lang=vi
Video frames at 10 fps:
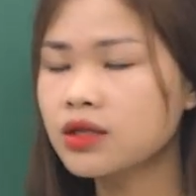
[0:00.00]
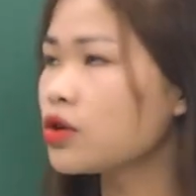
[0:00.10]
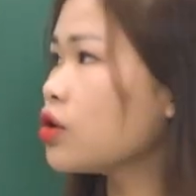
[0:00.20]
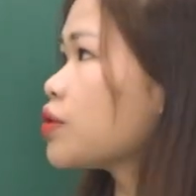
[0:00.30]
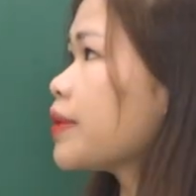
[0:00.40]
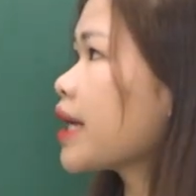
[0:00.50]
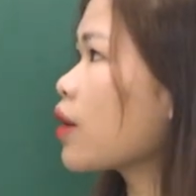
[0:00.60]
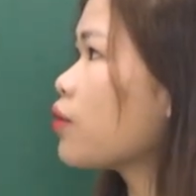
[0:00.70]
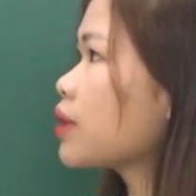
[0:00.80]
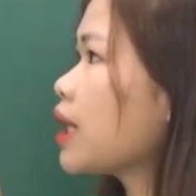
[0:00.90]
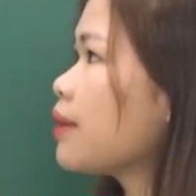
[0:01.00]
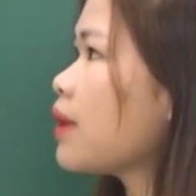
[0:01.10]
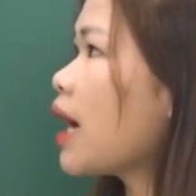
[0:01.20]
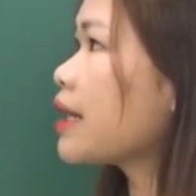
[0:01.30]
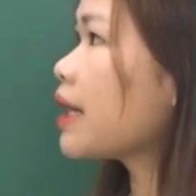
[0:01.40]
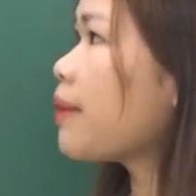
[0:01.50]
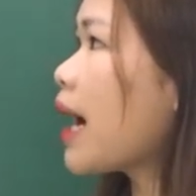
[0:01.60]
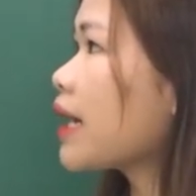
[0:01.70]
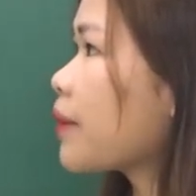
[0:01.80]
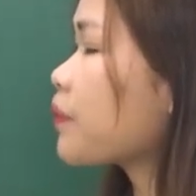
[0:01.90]
Rồi chúng mình hãy cùng tìm lại đề
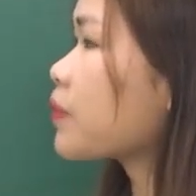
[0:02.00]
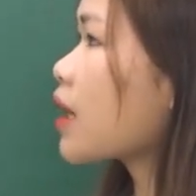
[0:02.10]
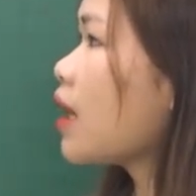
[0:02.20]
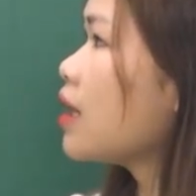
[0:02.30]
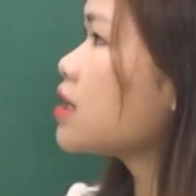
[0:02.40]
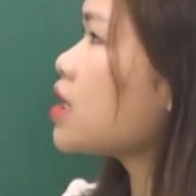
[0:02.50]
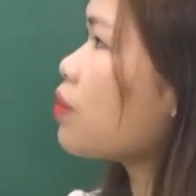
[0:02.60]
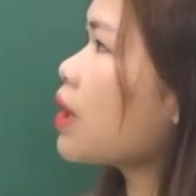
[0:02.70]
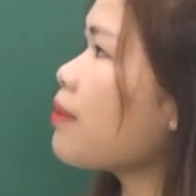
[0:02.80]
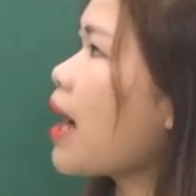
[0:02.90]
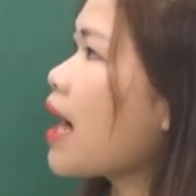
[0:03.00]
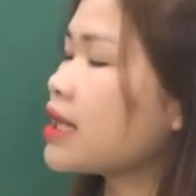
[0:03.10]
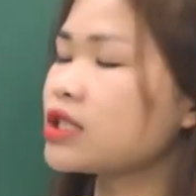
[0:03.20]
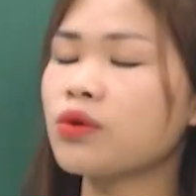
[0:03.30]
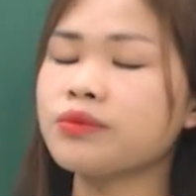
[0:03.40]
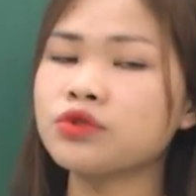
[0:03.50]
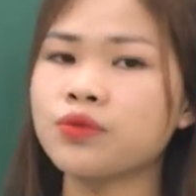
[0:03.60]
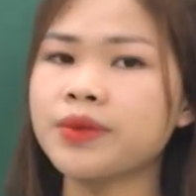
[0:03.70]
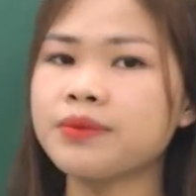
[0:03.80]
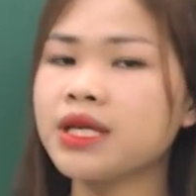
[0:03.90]
bài này. Trong đề bài thì trong
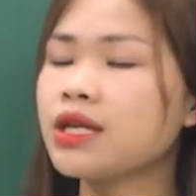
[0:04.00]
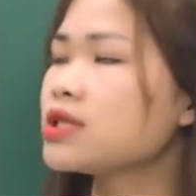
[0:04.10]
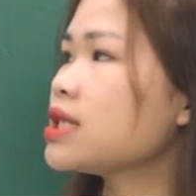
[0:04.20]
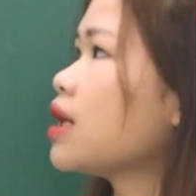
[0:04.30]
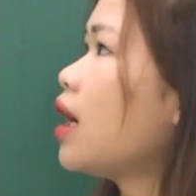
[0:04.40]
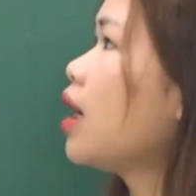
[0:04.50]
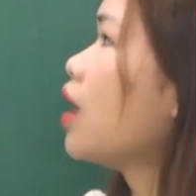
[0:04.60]
chúng mình biết điều gì nhỉ?